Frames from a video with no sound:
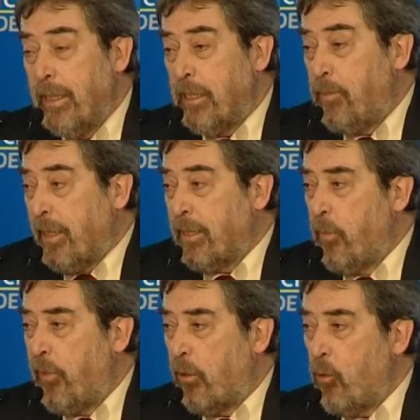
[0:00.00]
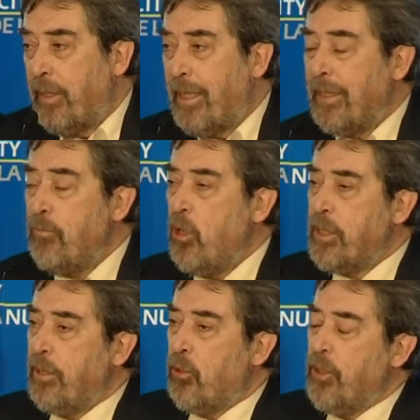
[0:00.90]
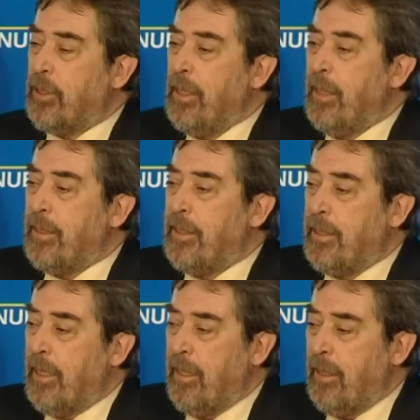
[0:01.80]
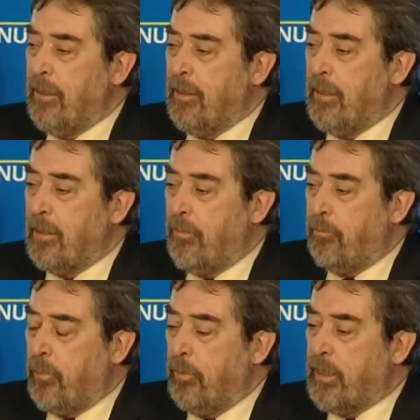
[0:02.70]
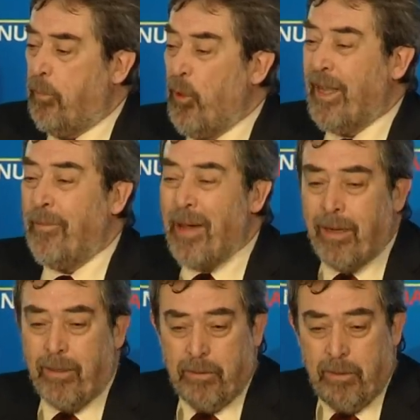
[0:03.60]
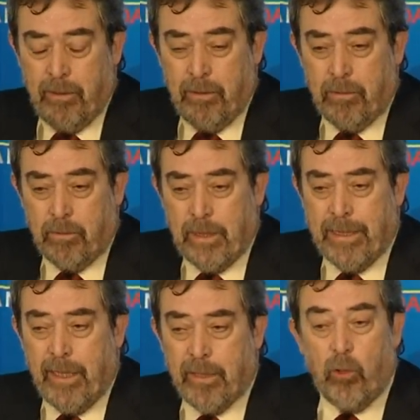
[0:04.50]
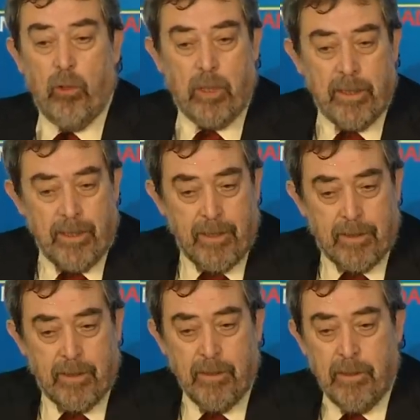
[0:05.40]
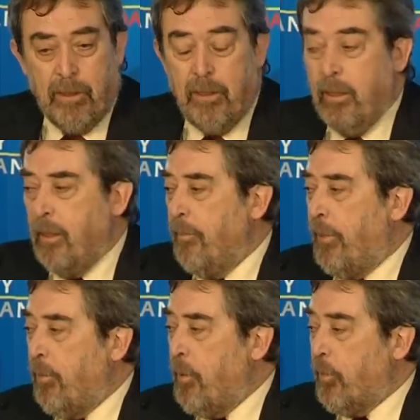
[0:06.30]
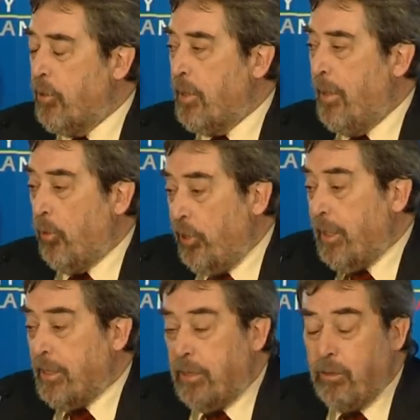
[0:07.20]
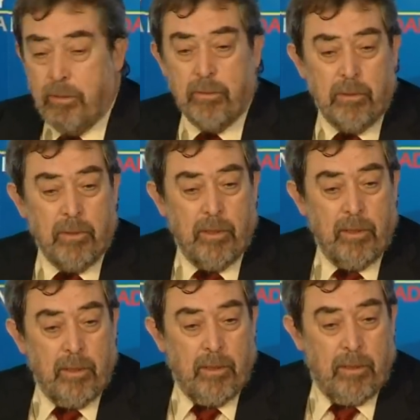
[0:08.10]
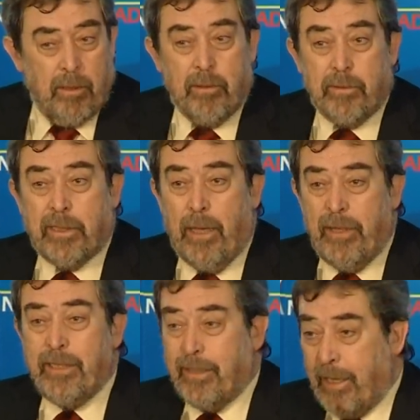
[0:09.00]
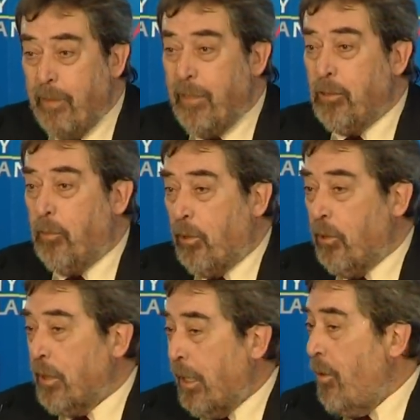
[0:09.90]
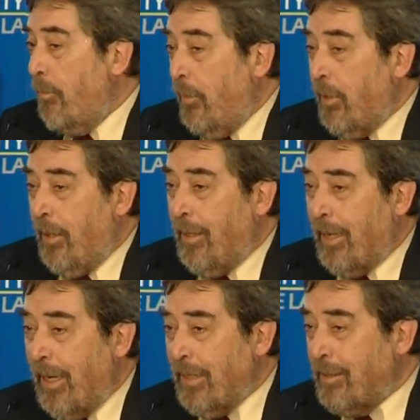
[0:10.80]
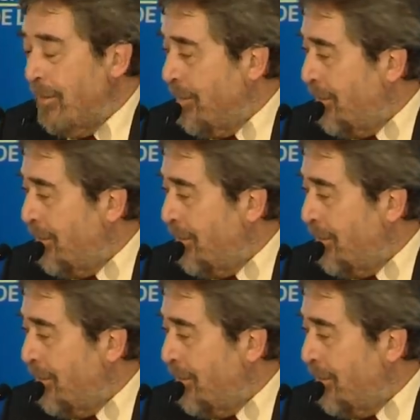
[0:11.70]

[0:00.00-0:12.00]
Es verdad que se puede argumentar, es que entonces si se hace, eh, se puede quemar el candidato o candidata. Pero hombre, por Dios, la política es eso, saber si te quemas o por el contrario ganas.